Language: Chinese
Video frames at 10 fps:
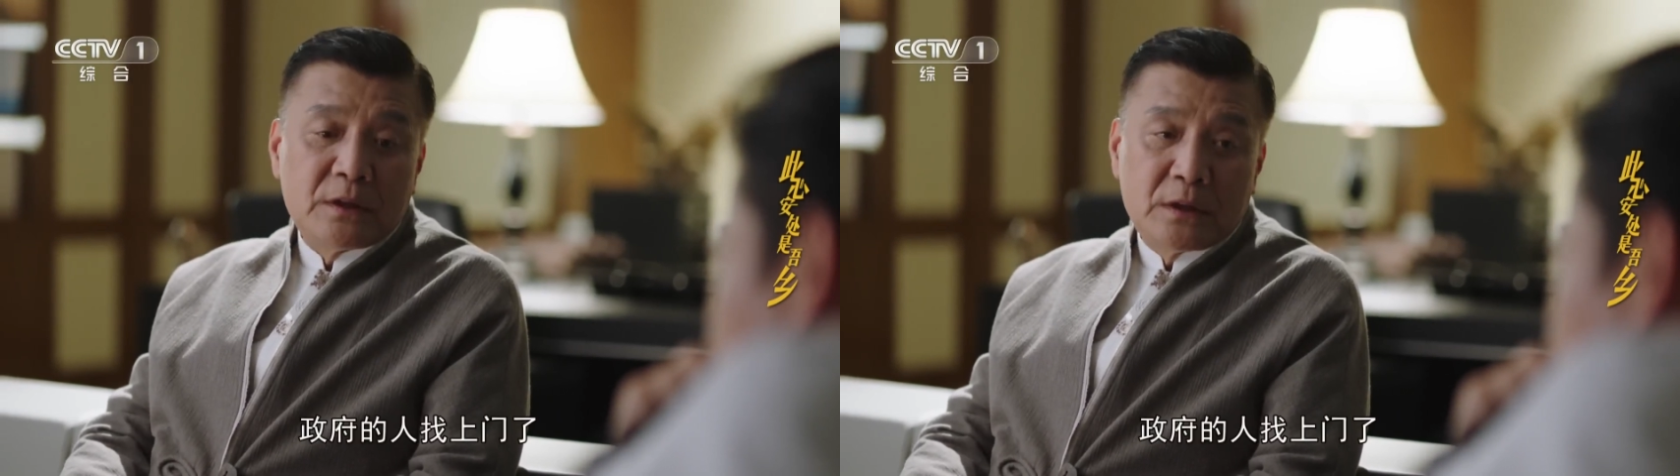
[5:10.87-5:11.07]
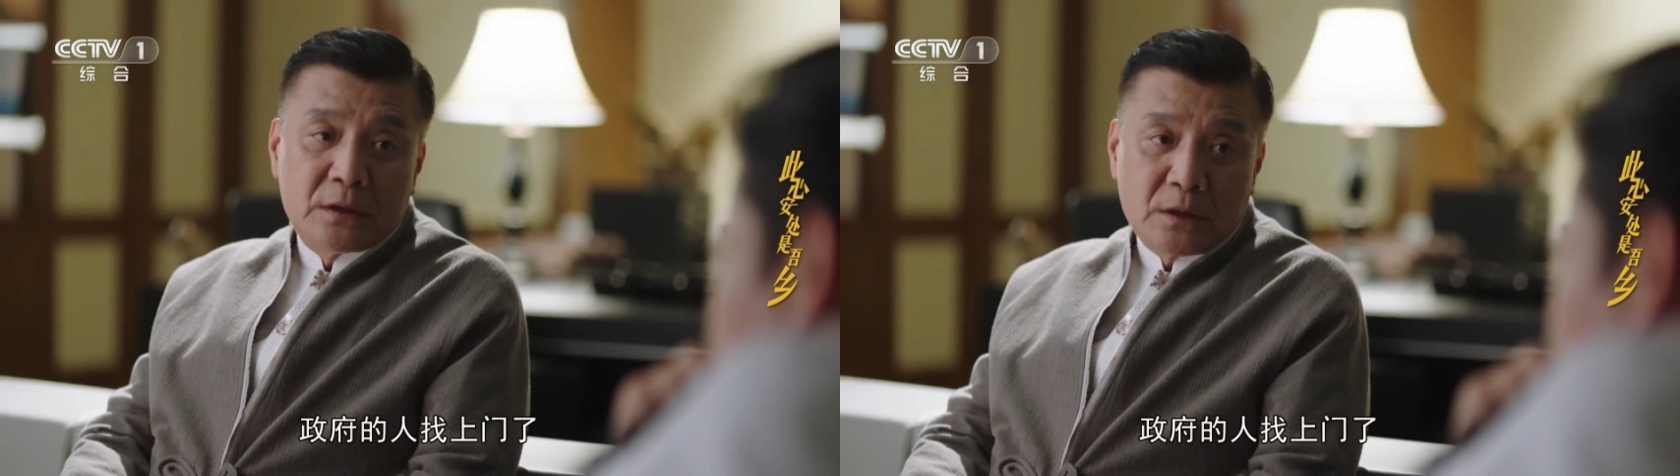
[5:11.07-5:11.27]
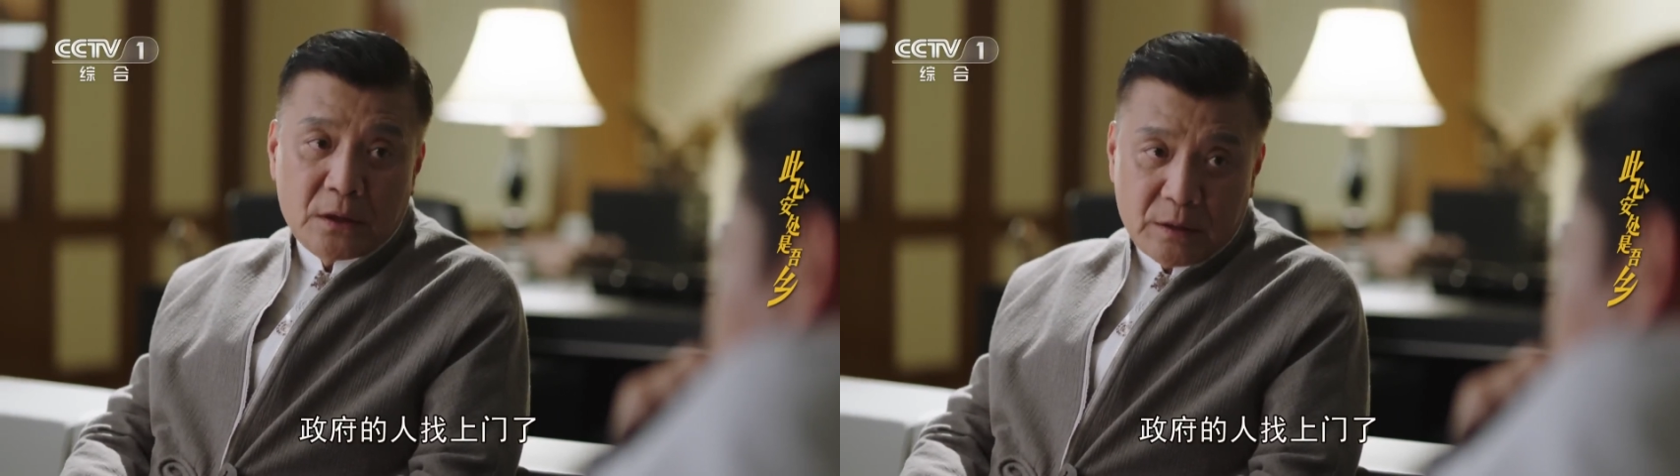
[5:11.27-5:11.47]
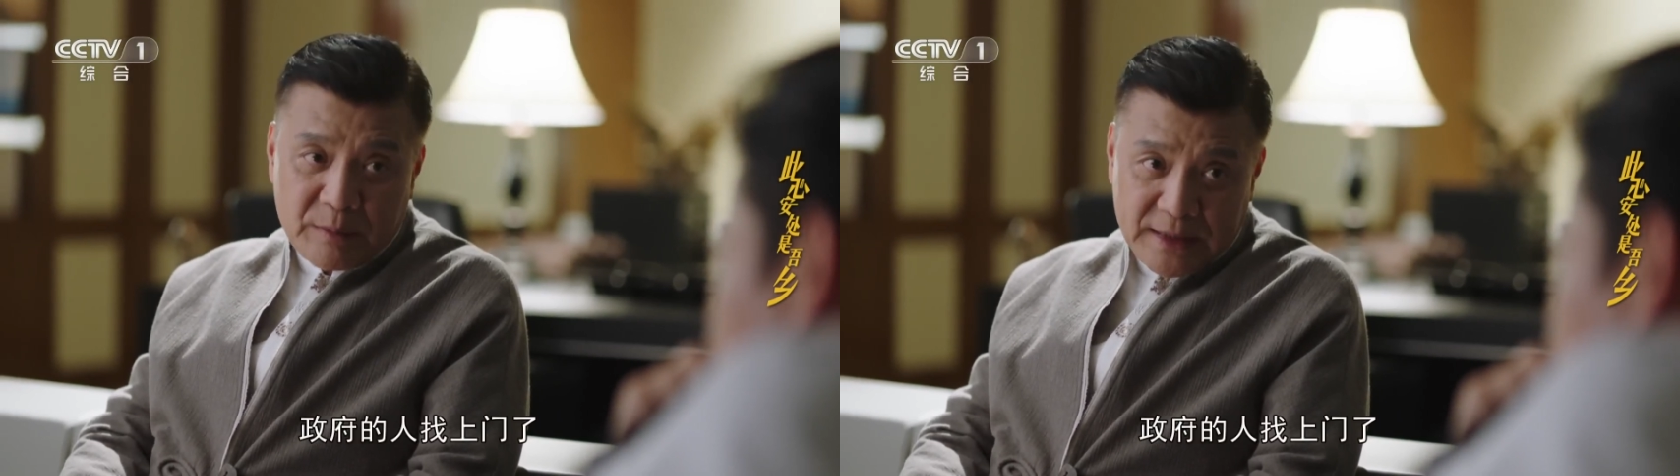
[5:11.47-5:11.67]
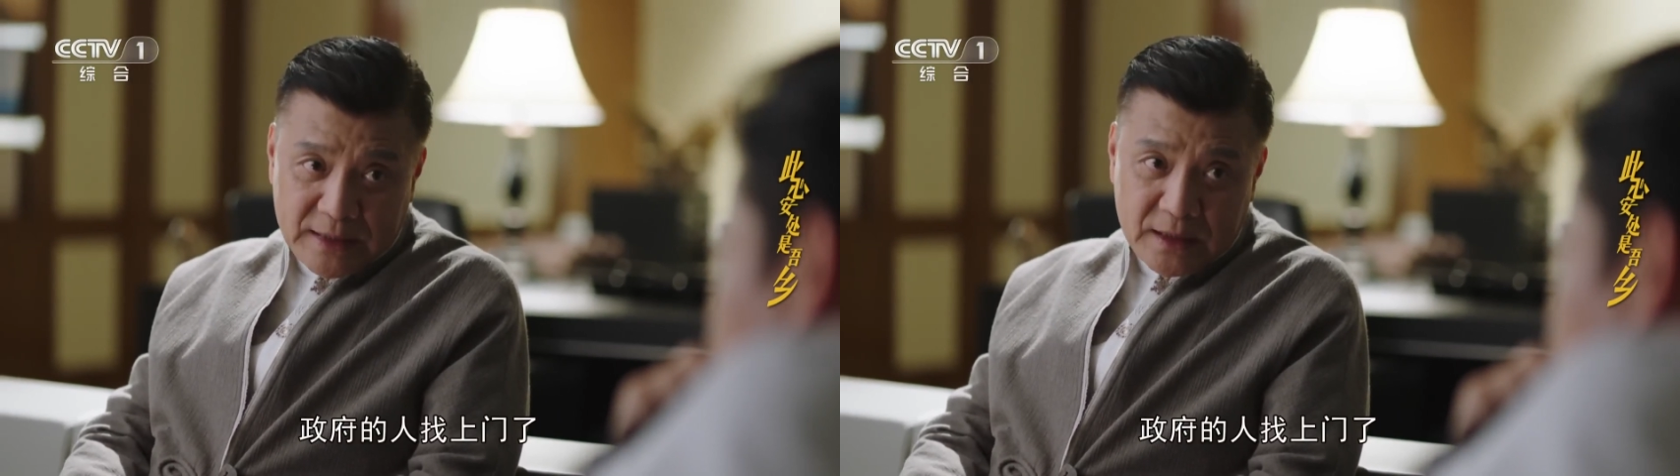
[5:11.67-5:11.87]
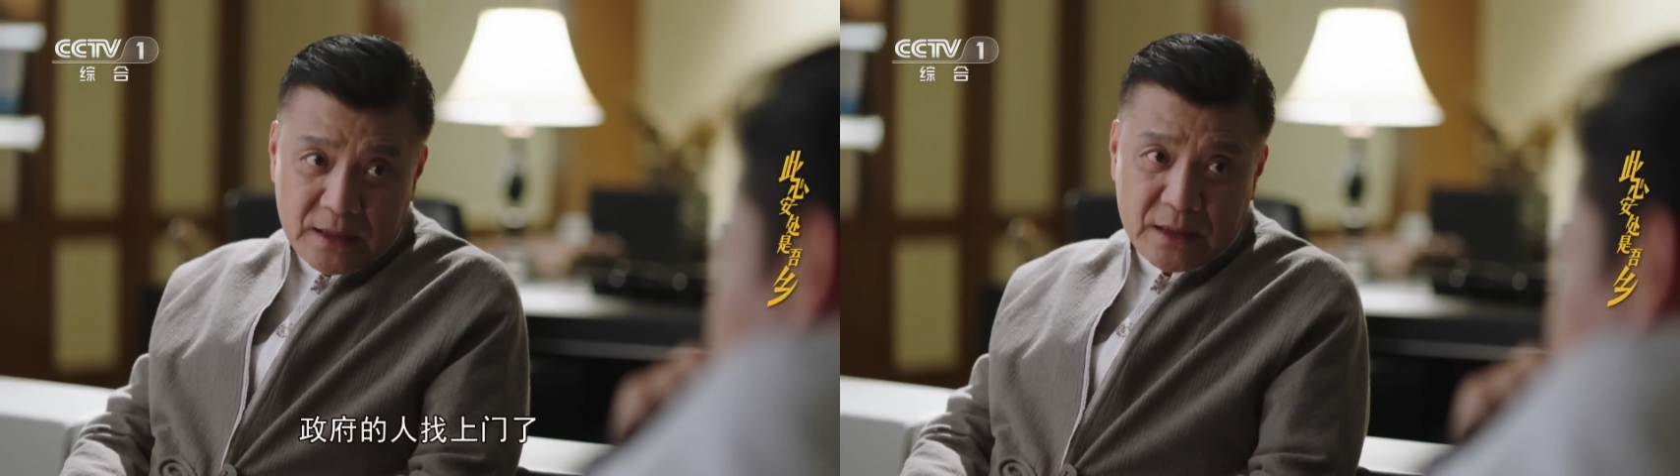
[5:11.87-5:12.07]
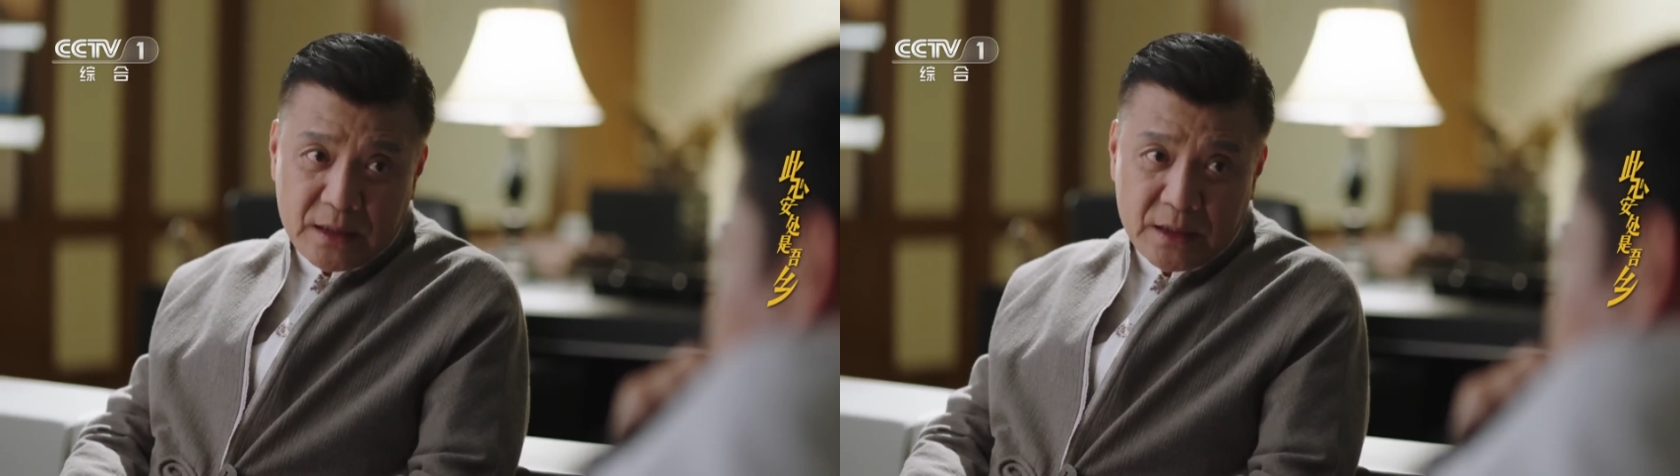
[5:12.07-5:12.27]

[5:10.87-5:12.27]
府的人找上门了。